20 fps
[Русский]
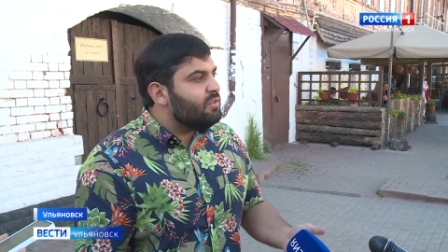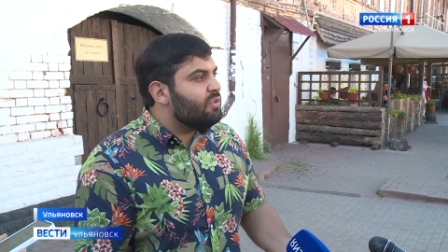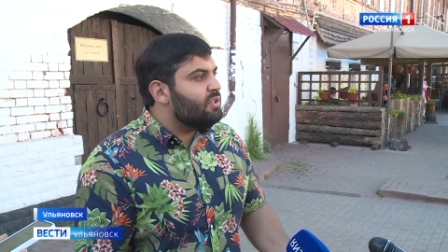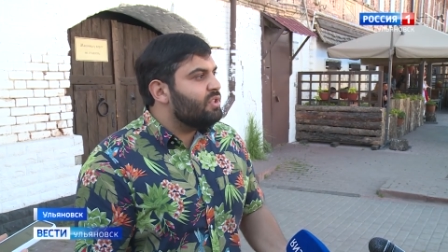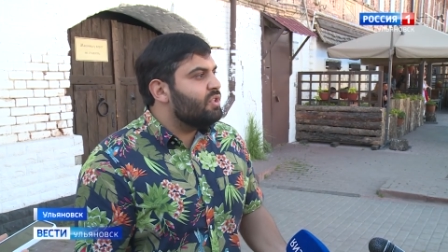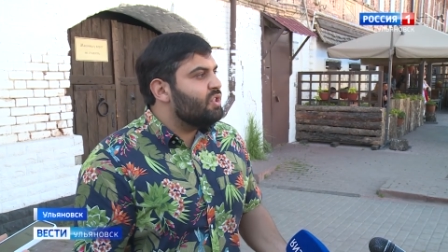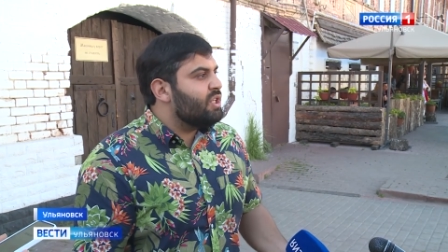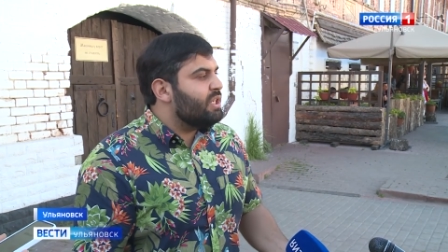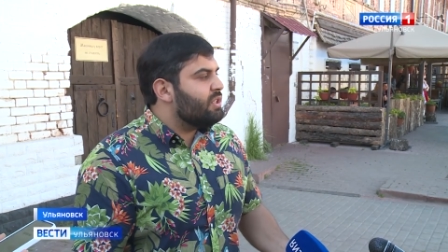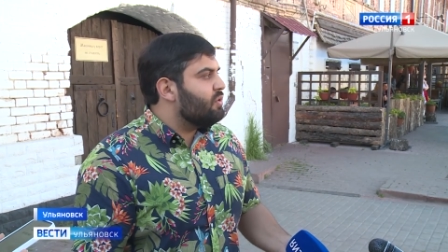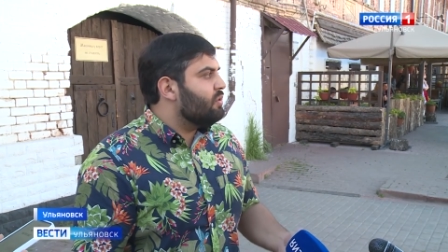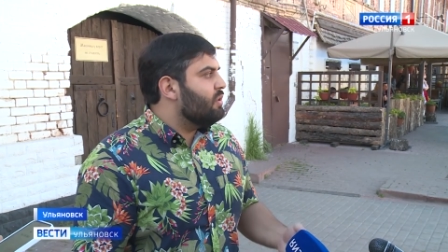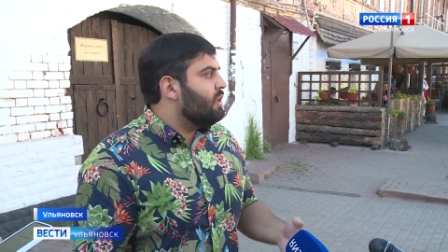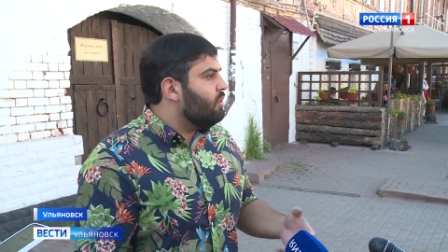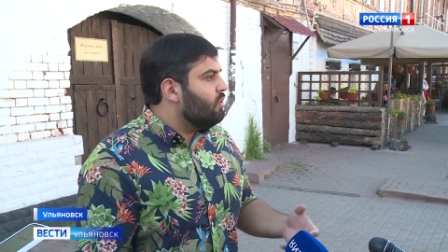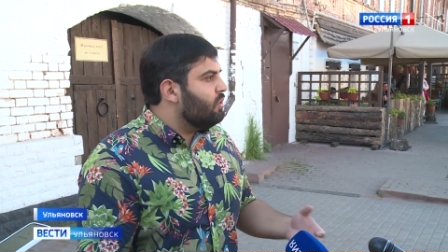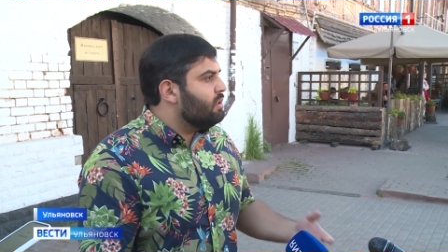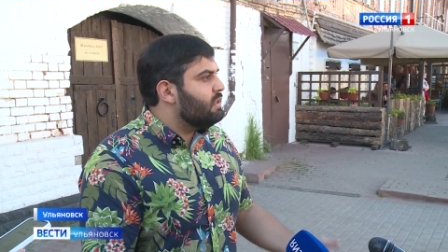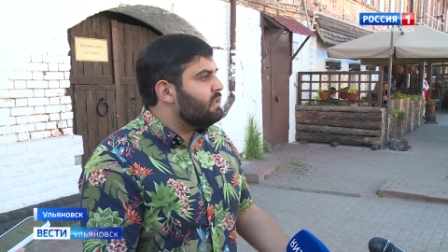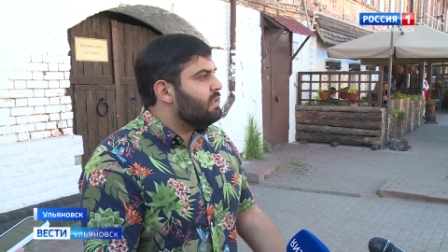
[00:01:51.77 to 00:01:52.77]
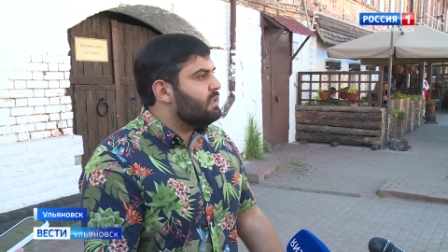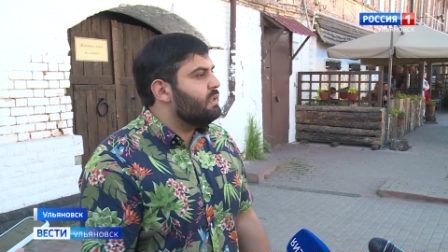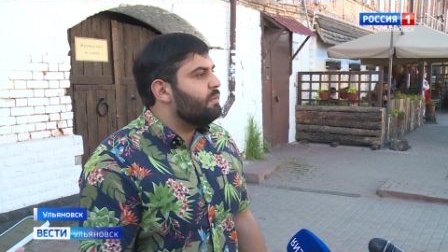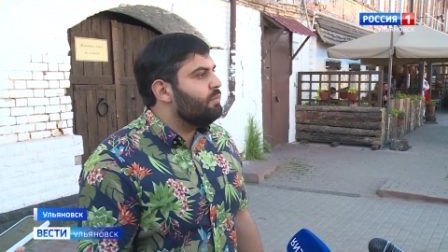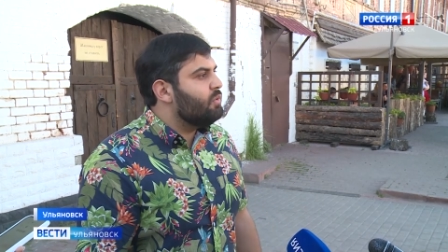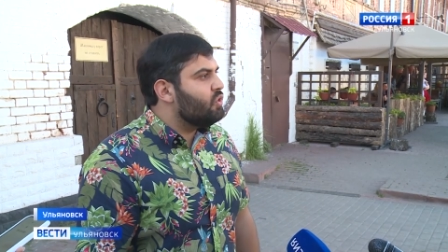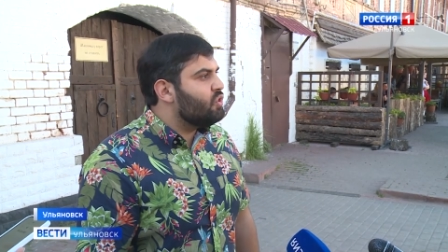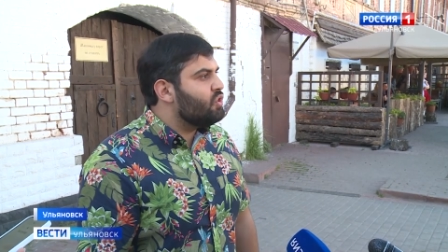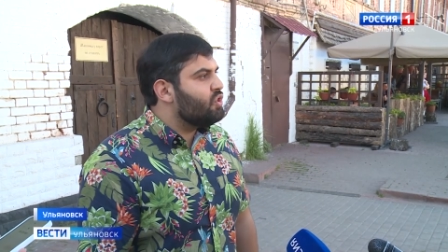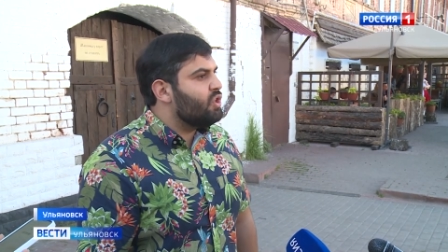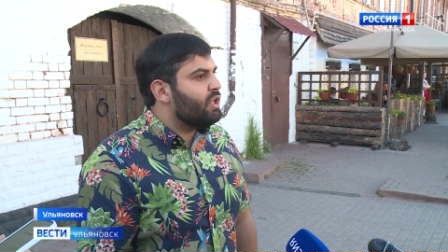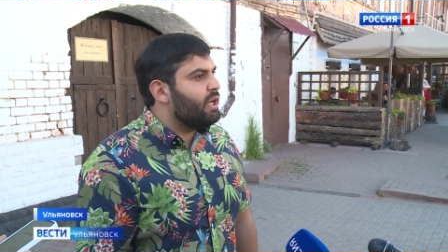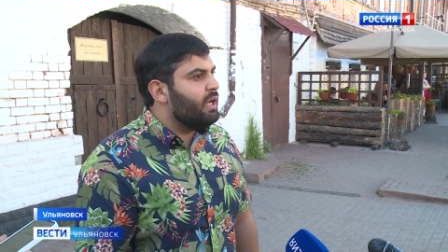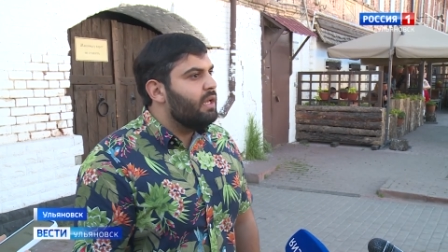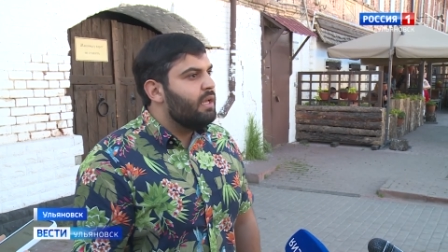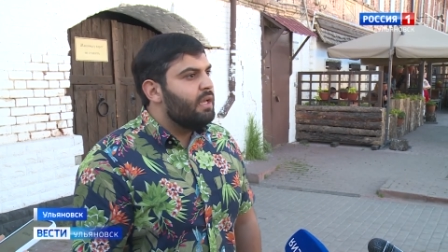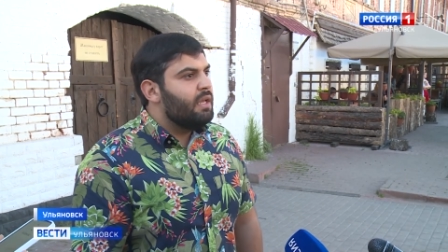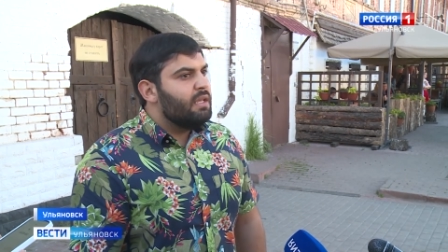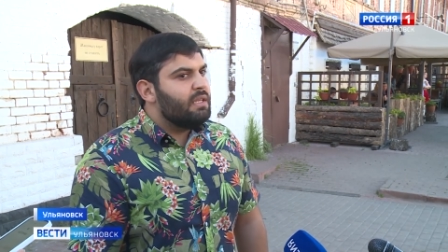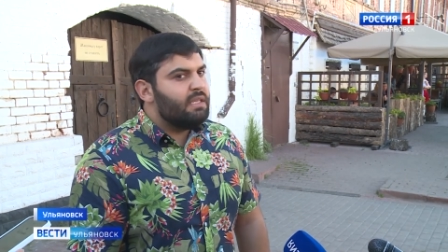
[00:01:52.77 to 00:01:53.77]
но сейчас он находится
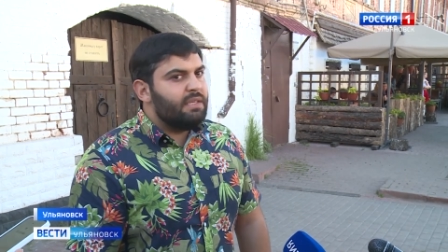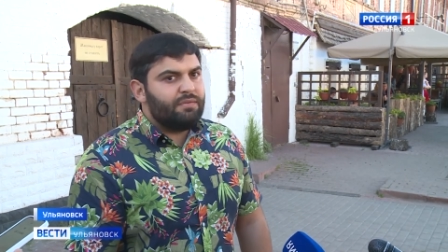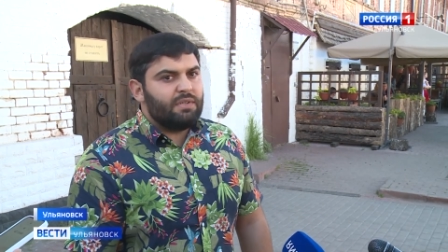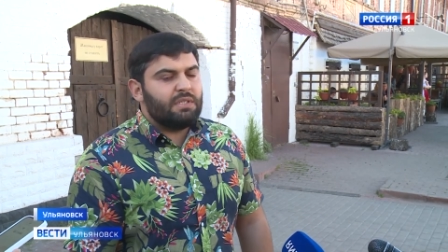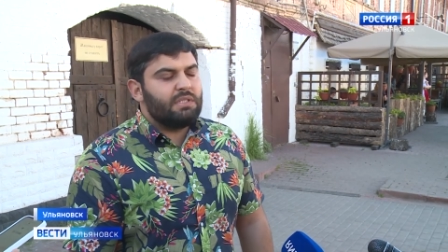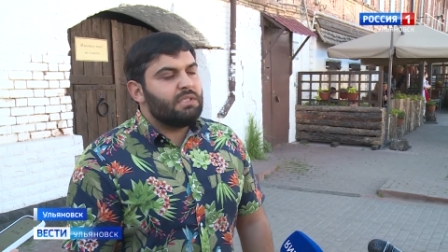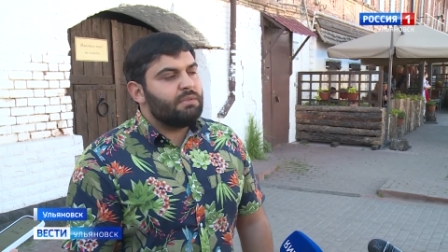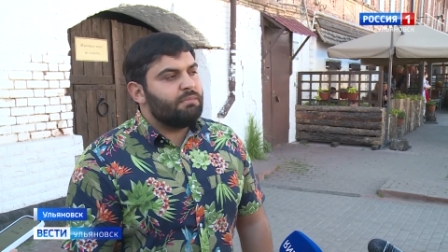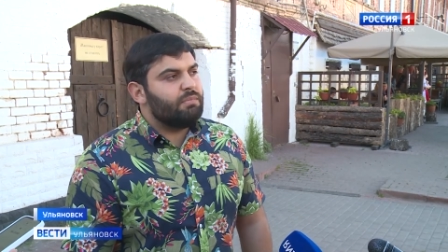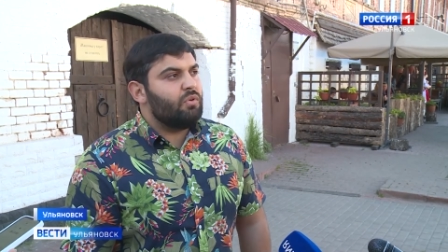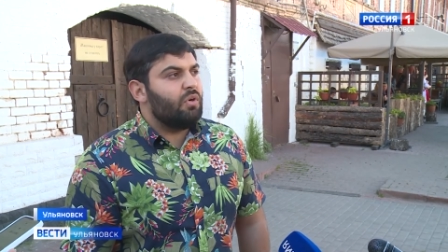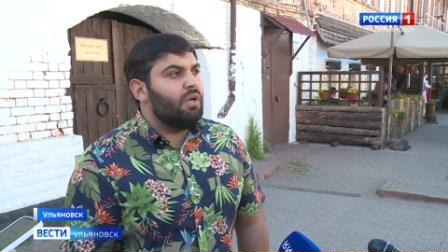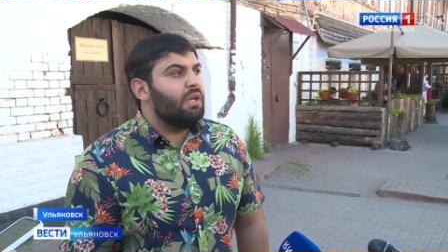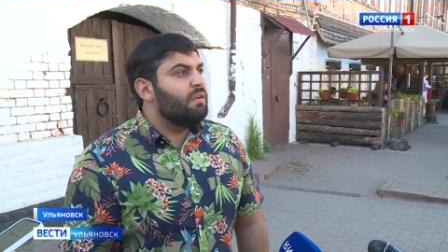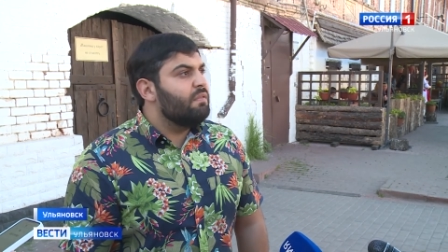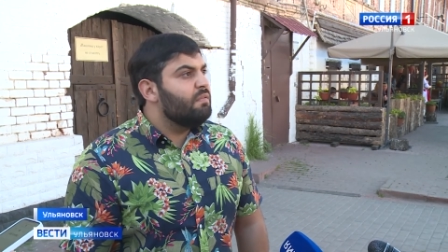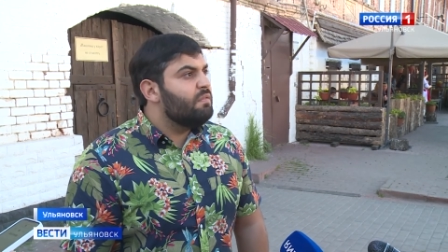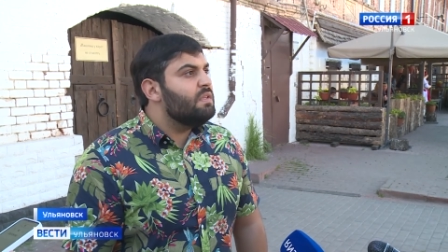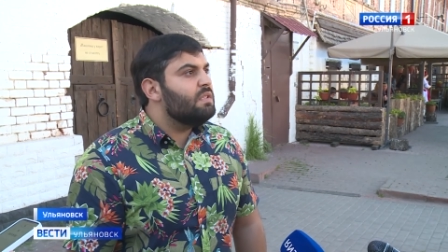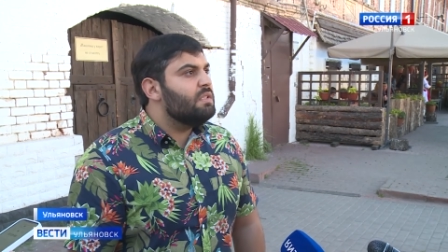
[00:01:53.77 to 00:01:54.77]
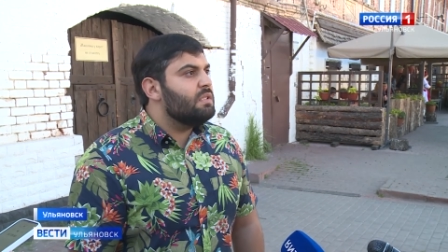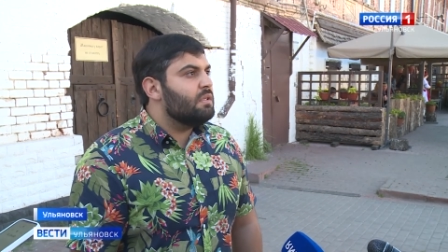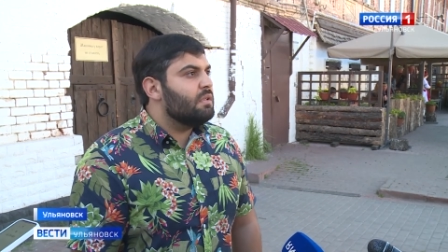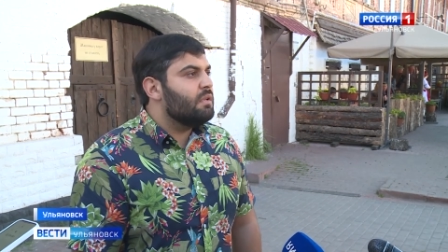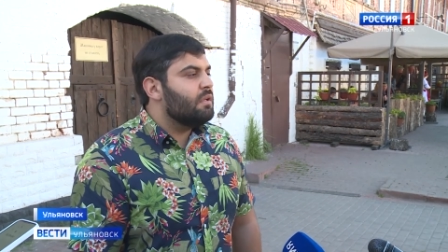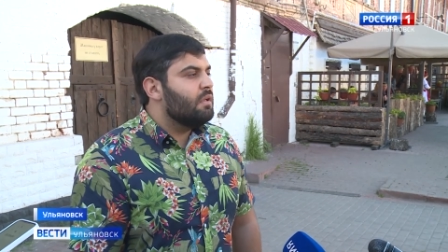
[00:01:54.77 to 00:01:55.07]
немножечко не в концептуальном виде.